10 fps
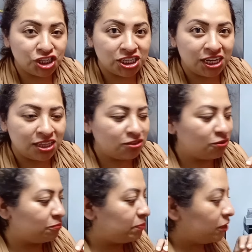
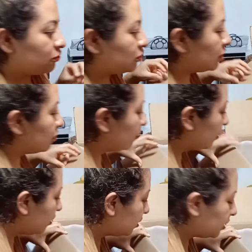chilito, picosito.
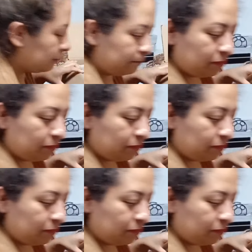Ay, sí.